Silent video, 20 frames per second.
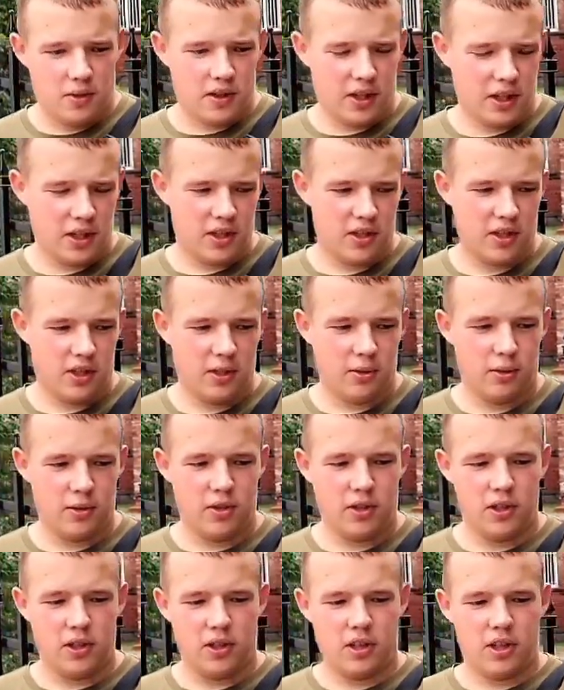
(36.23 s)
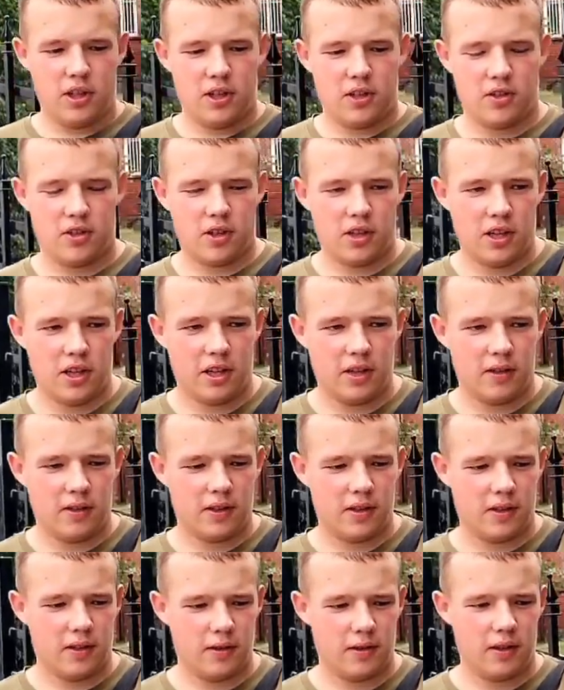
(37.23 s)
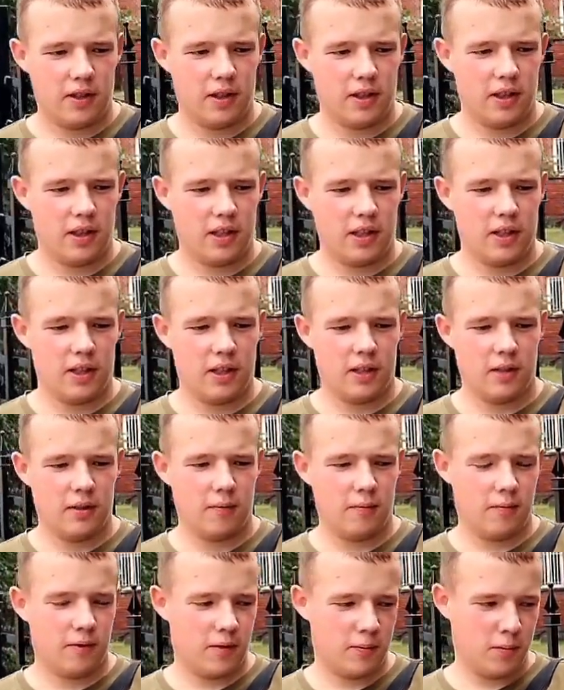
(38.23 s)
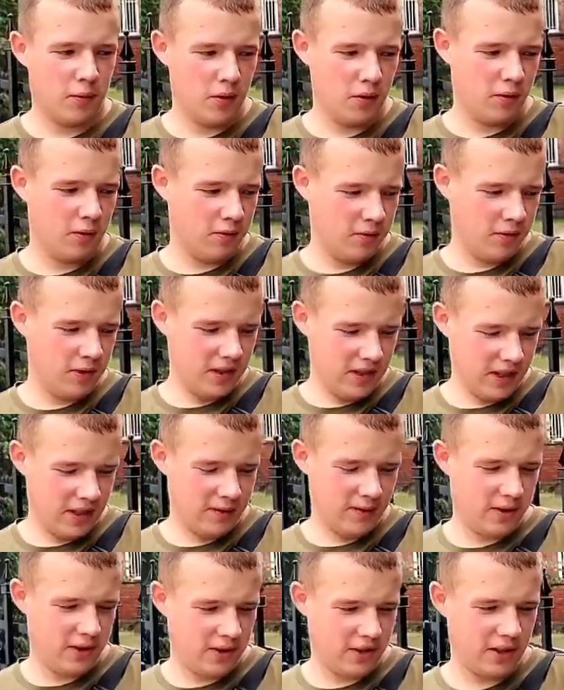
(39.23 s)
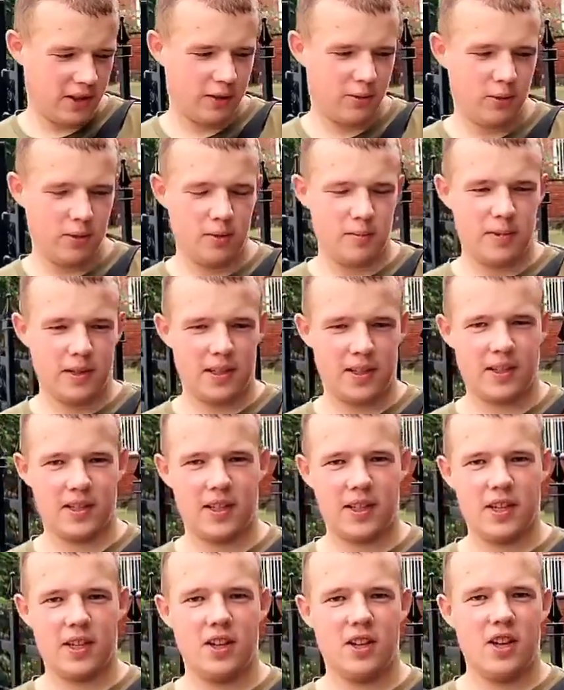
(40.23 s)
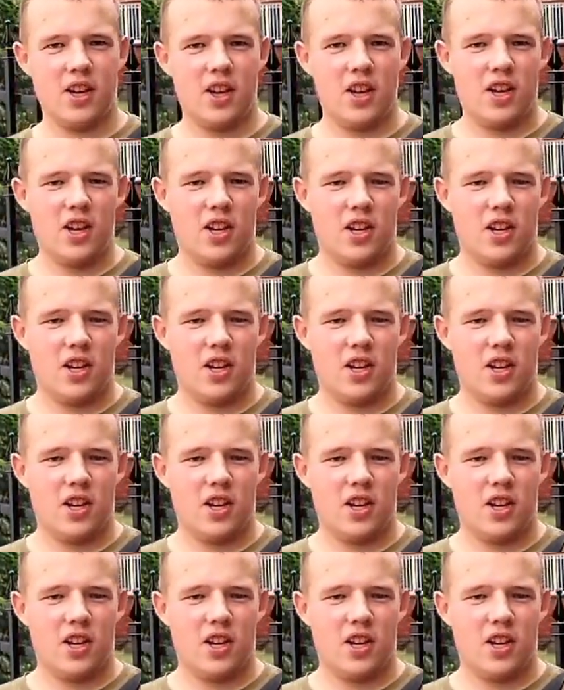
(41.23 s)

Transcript: Ostatecznie dołączyli się jeszcze e, współwyznawcy, że tak to ujmę, z e,